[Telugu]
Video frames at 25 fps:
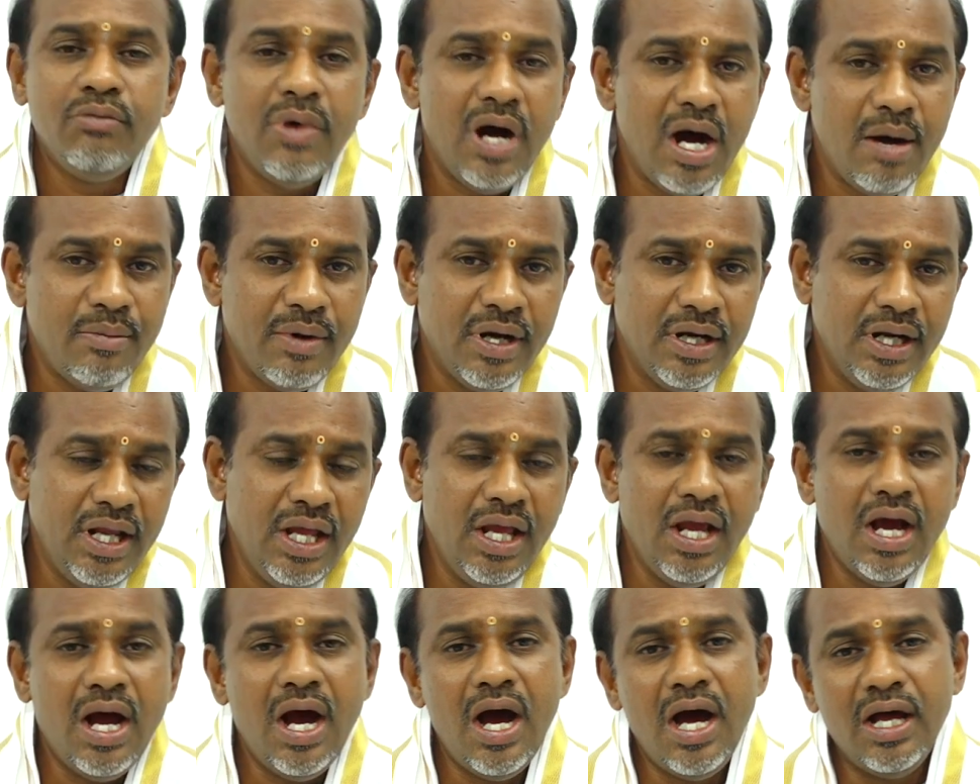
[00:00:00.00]

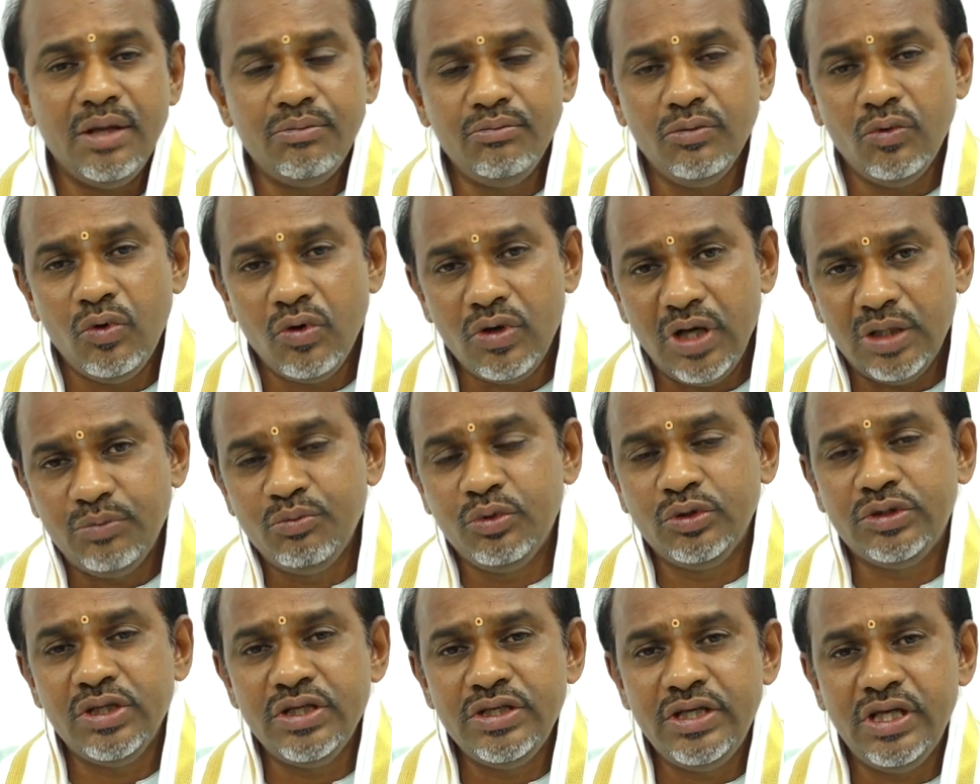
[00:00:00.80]
బాబానే ఆ ఒక
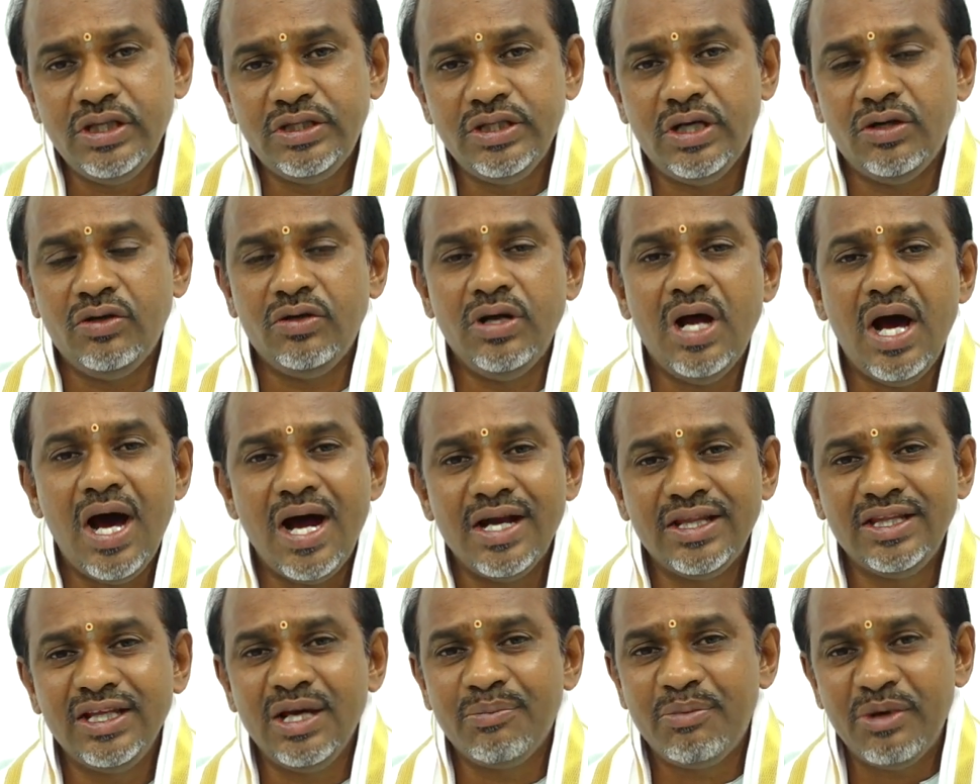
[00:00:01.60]
అద్భుతం చేశారు నా
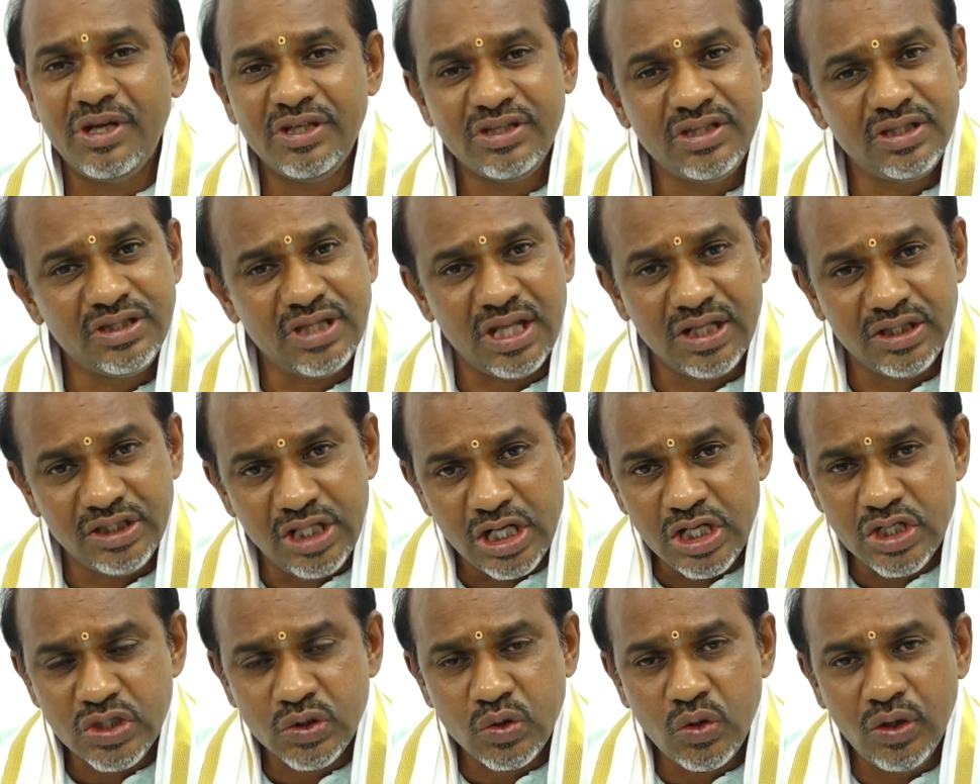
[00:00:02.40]
ఆర్థిక పరిస్థితి అని
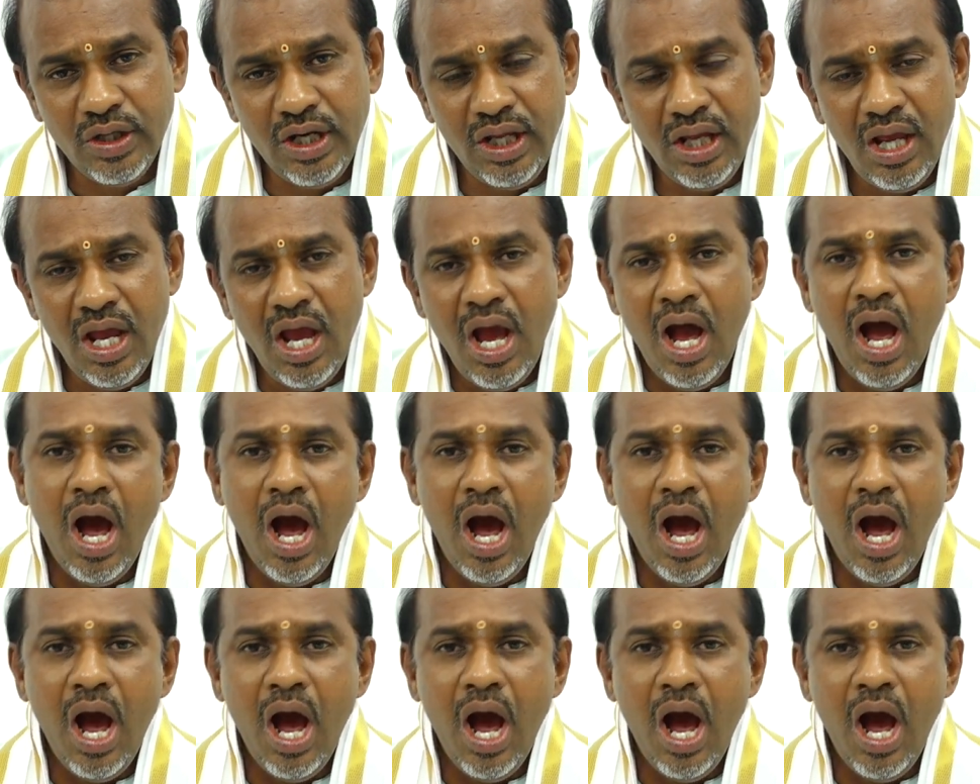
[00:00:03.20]
తెలుసుకొని